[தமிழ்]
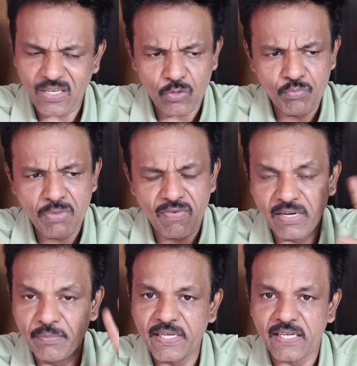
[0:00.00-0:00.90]
ஏன்னா ரொம்ப
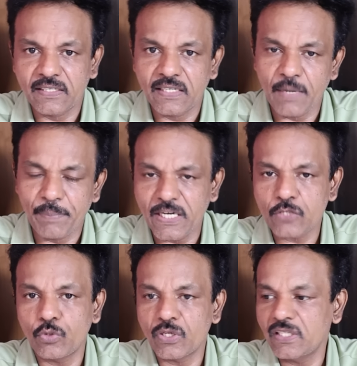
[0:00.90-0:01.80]
வலிமையாக இருக்கார் அப்போ என்ன
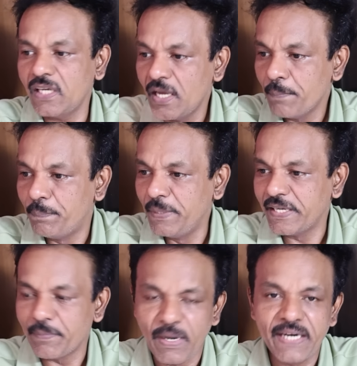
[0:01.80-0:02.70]
சொல்கிறது பி
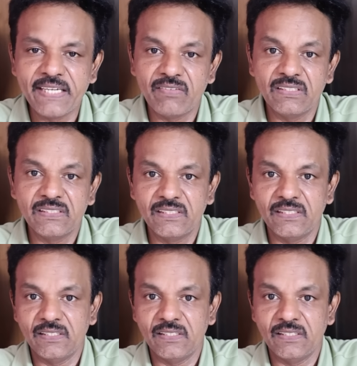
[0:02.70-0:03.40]
கே பாண்டியன் வந்து